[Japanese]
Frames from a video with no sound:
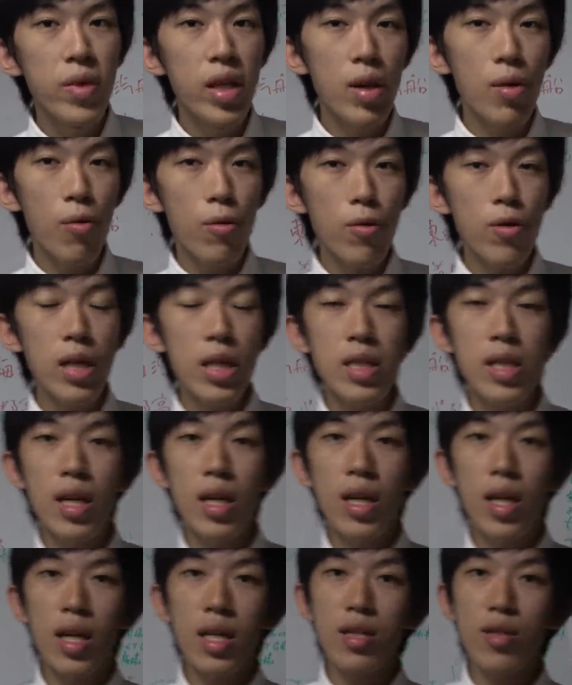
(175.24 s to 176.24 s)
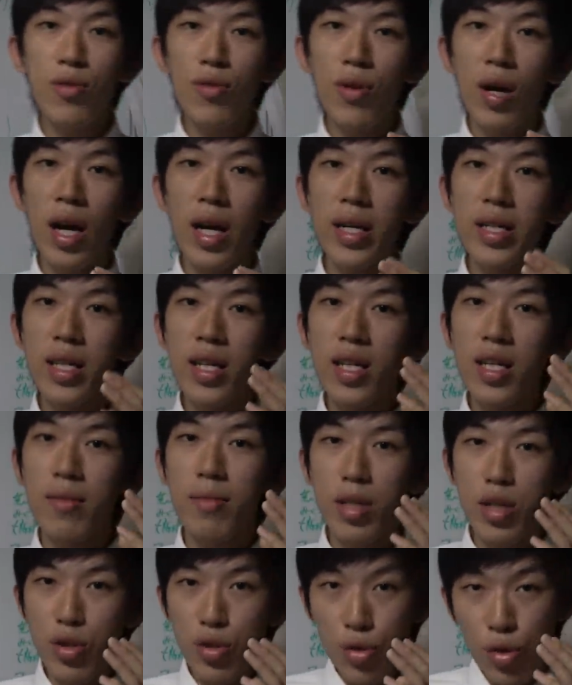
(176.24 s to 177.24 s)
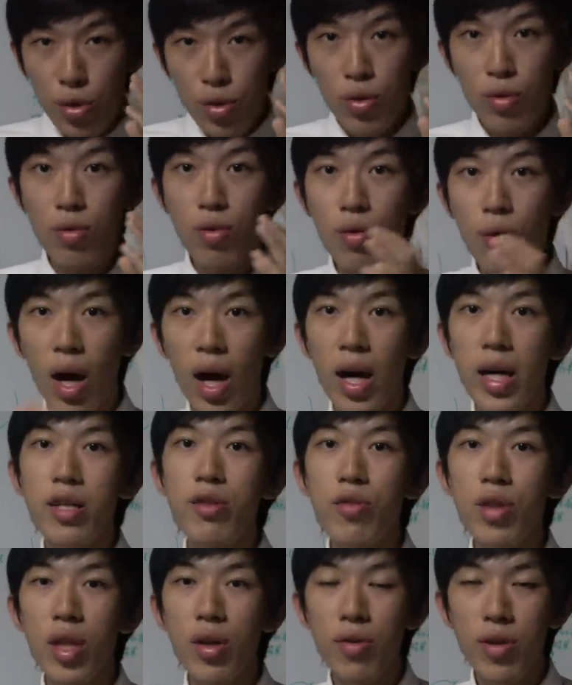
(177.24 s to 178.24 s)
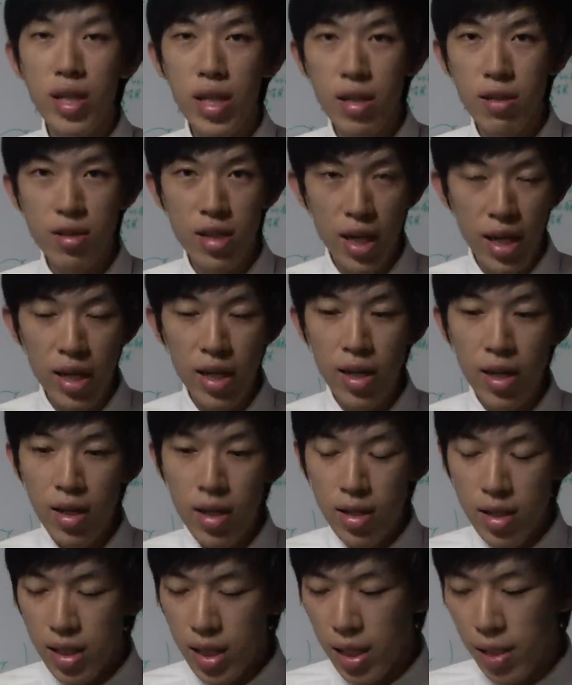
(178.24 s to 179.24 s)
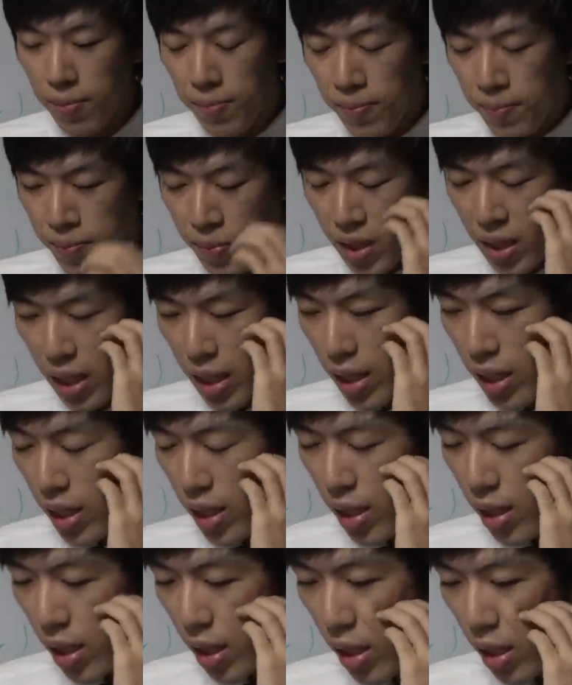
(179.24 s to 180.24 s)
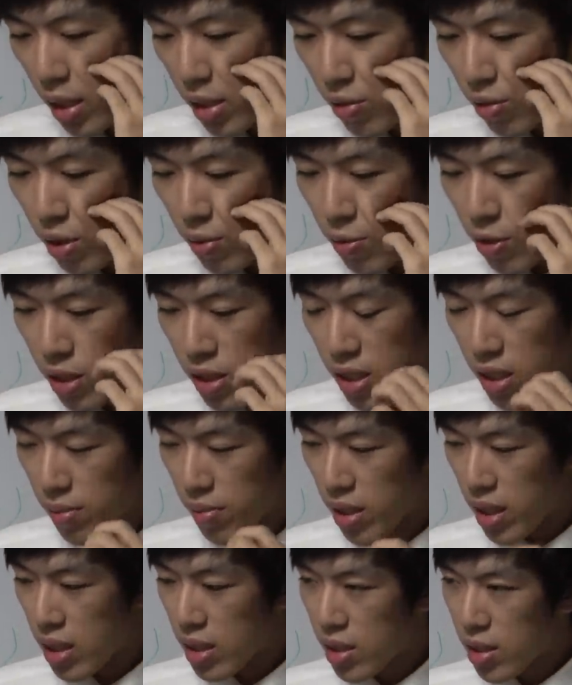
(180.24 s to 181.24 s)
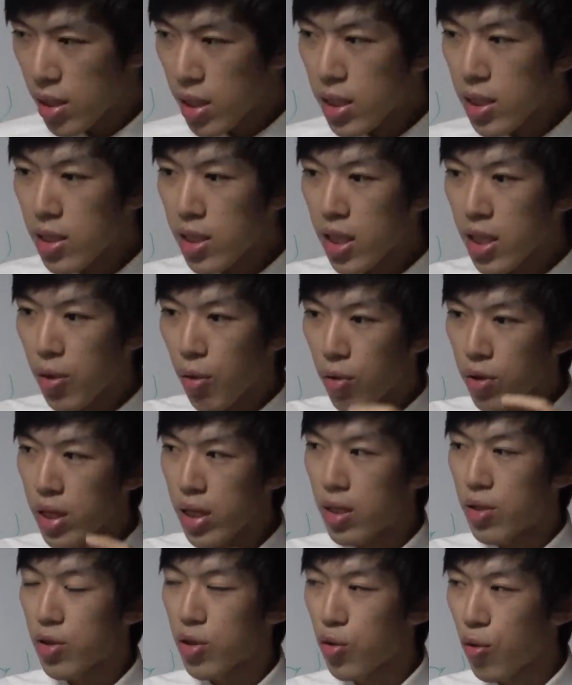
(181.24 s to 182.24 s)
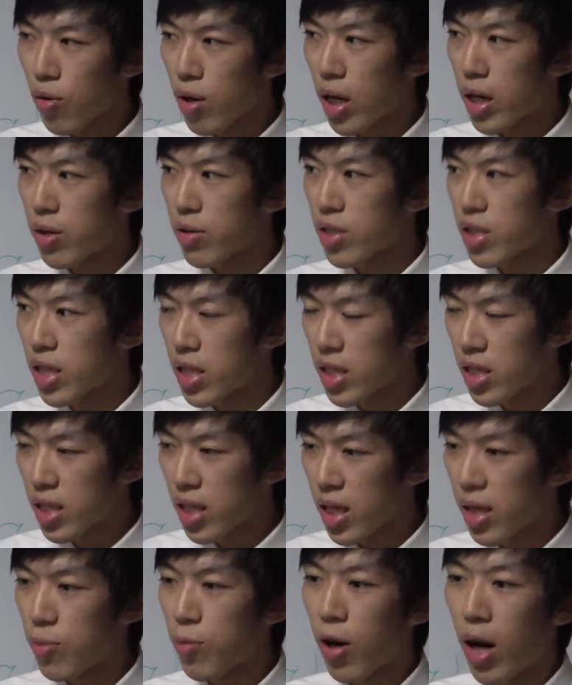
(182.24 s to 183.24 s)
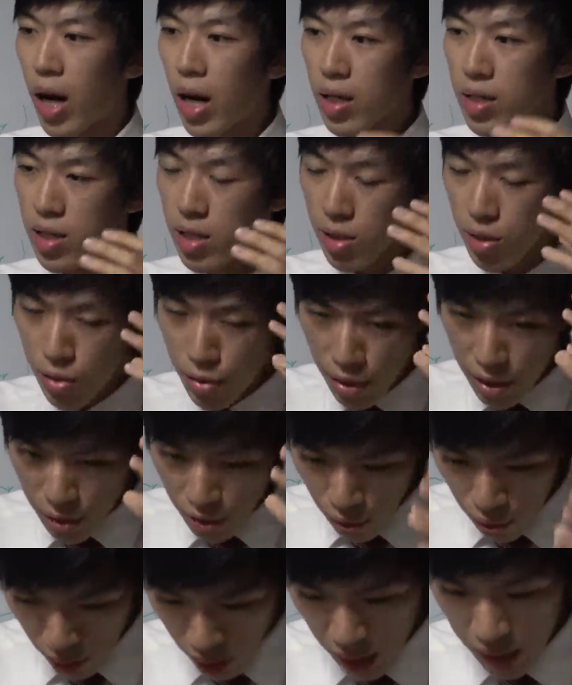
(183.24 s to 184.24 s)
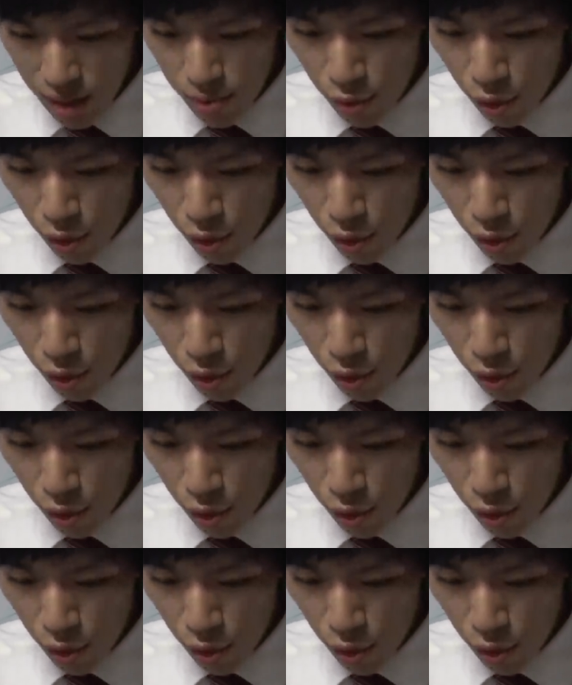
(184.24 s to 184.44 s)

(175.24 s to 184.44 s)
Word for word: で小野田さんがその間に、まあ、ちょっと合いの手を入れるぐらいで、えー、それもですねまた次々にホテルの紹介をしていって、まあ、すごいその数